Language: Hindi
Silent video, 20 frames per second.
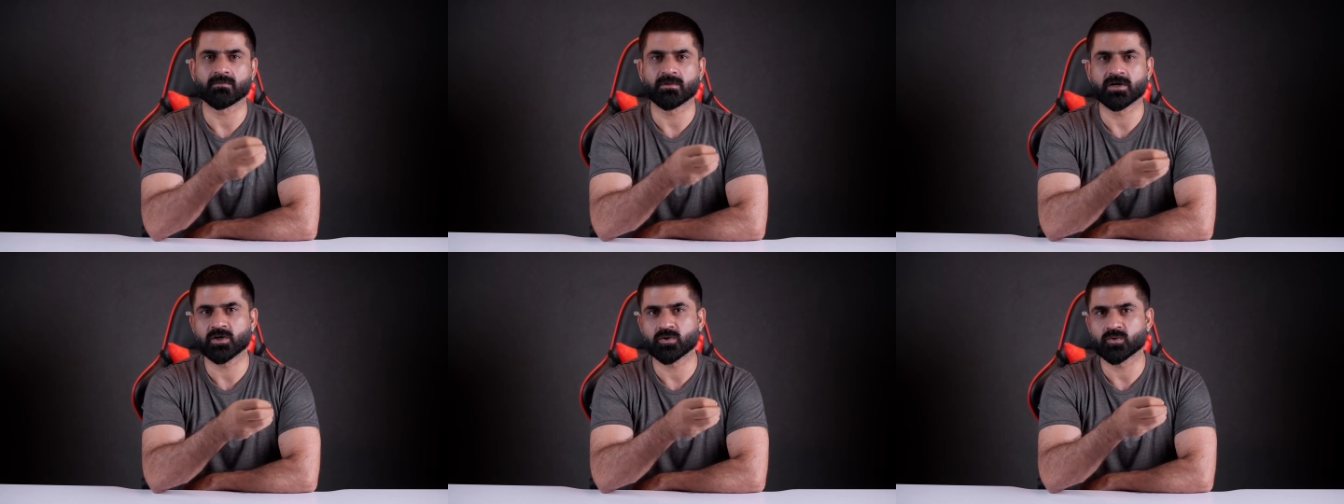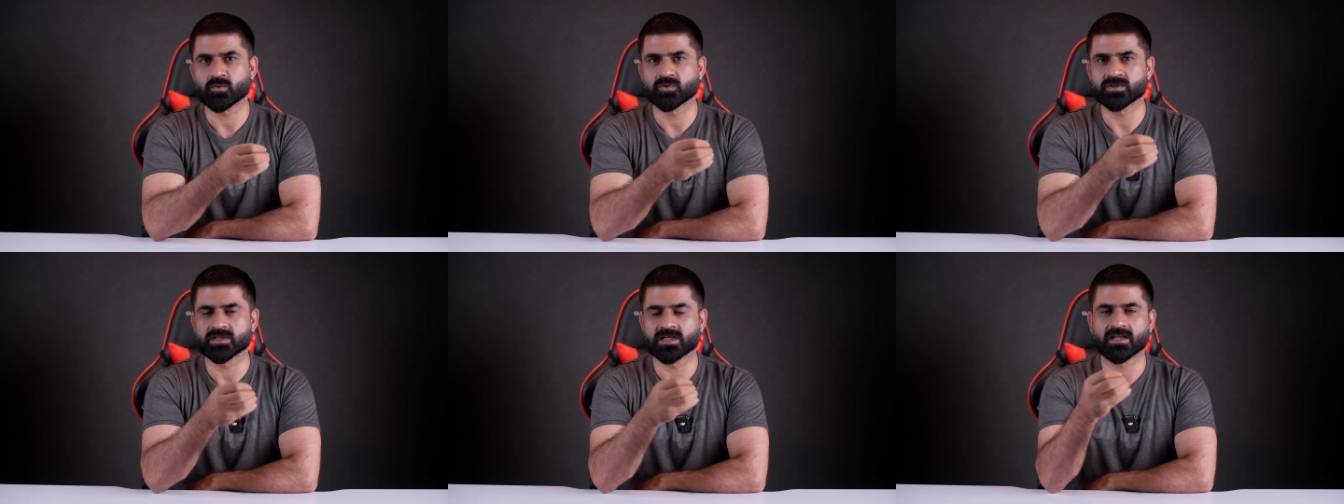कमेंट
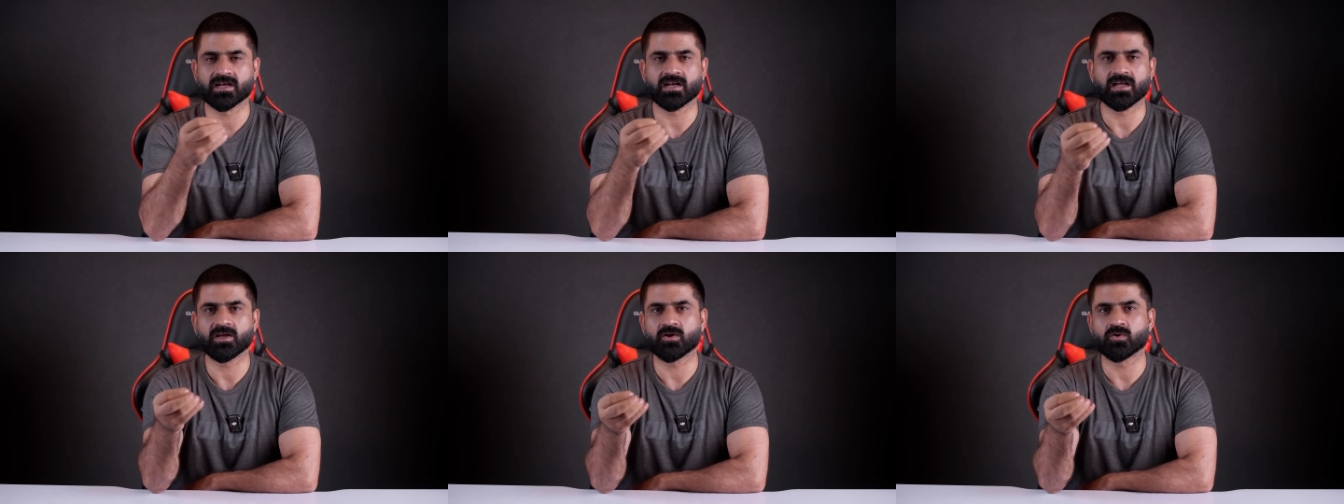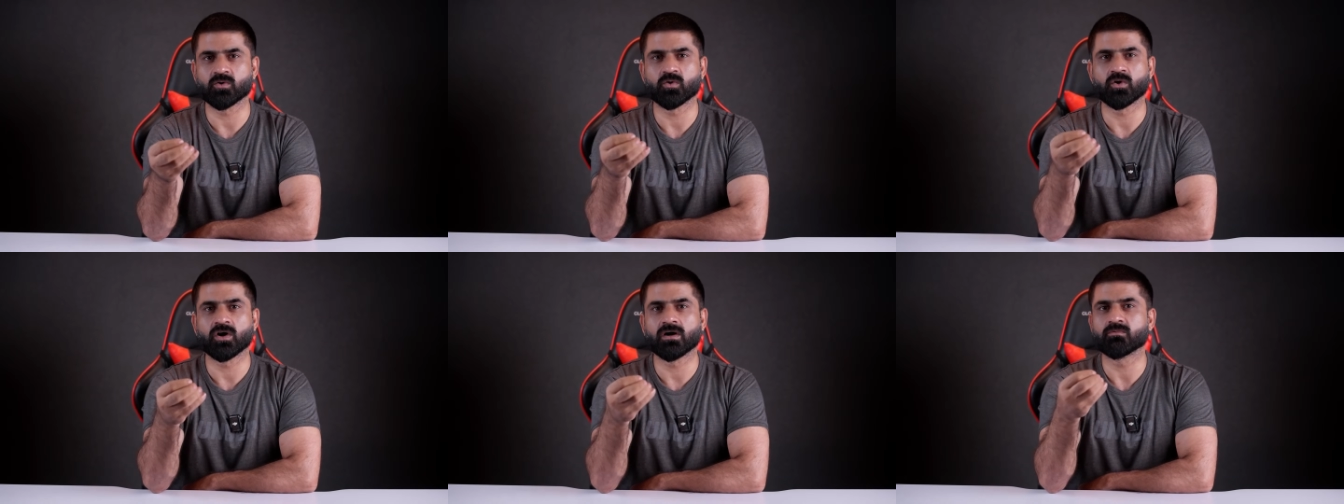हो ज़्यादा
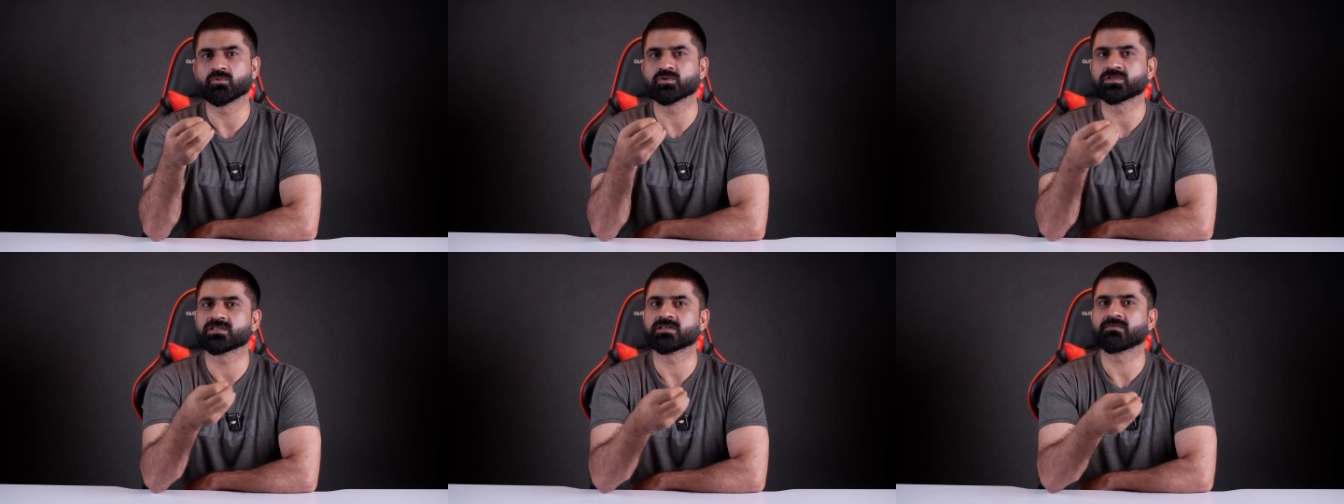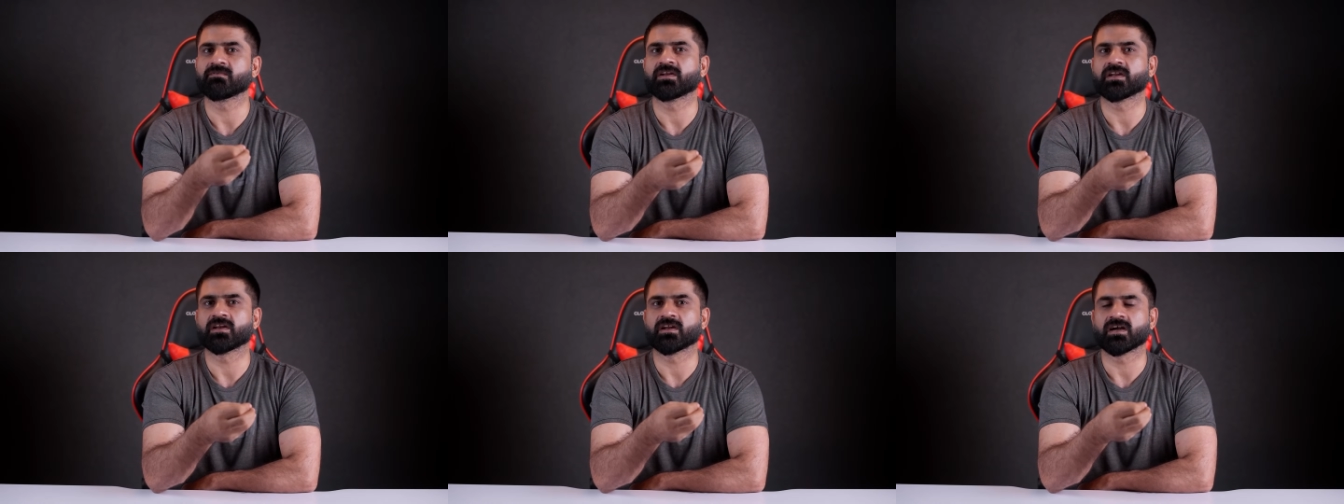लाइक हो हम उसी
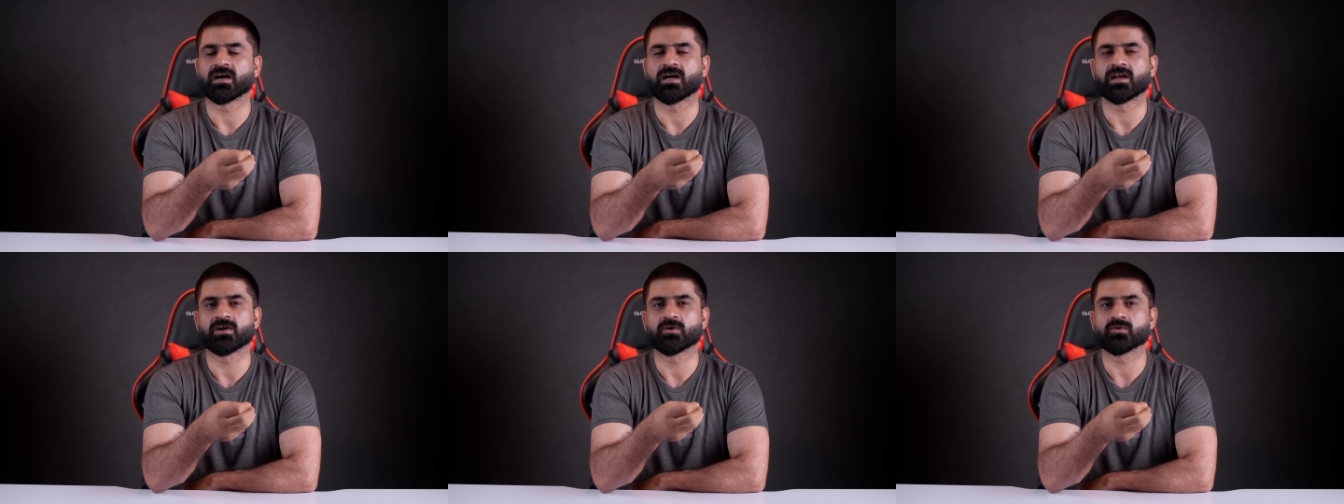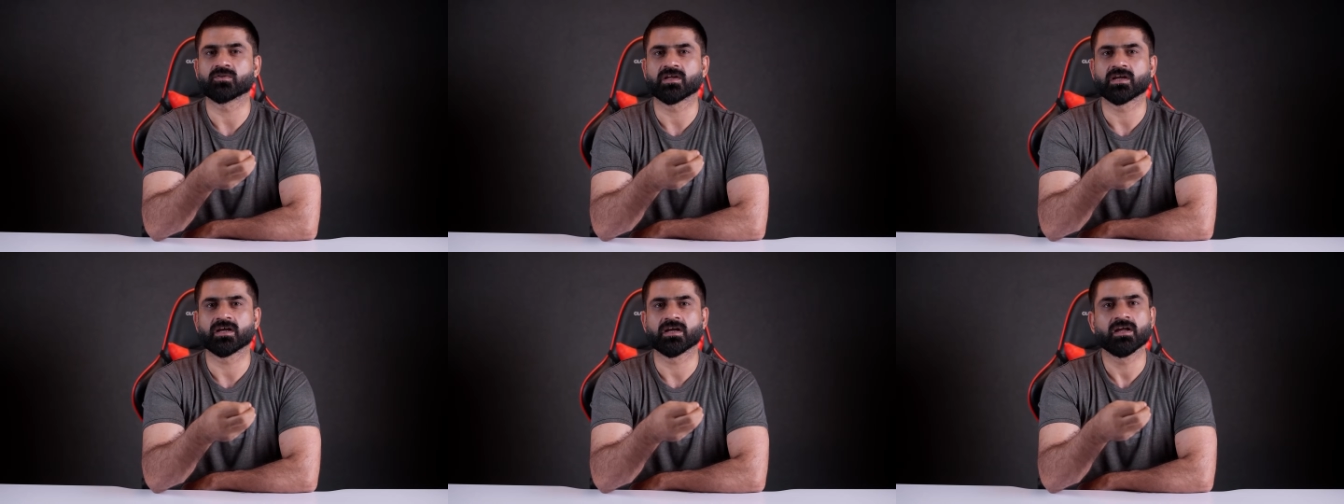से विनर निकाल रहे
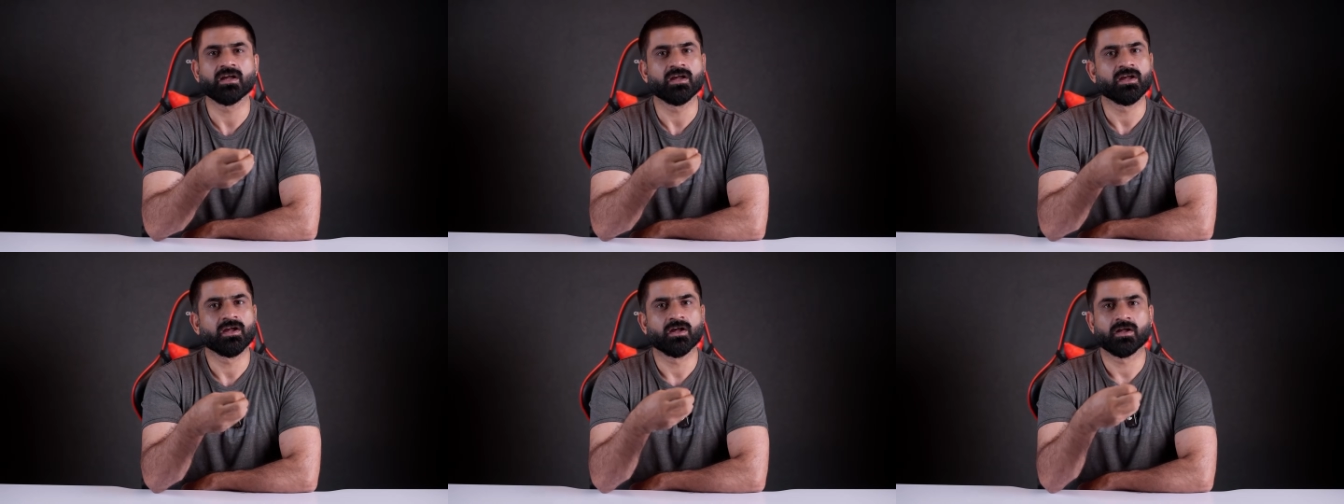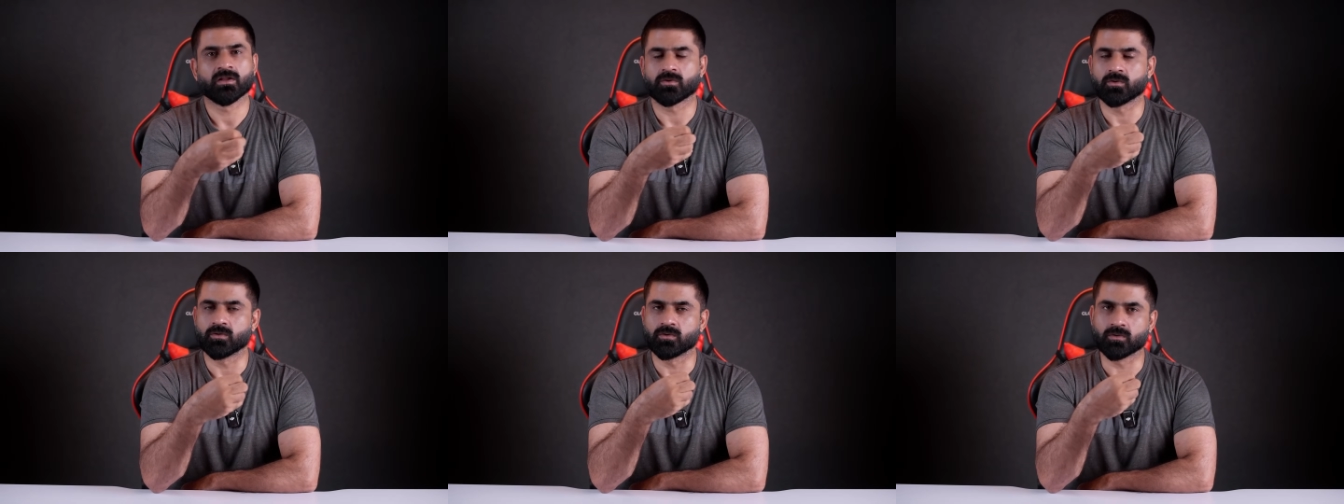होते हैं
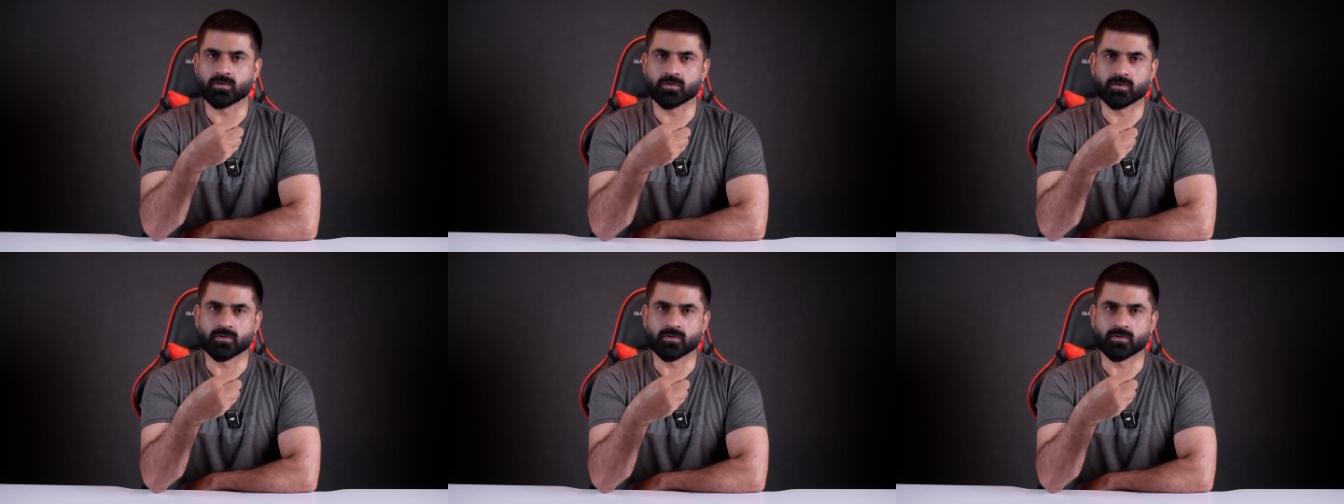तो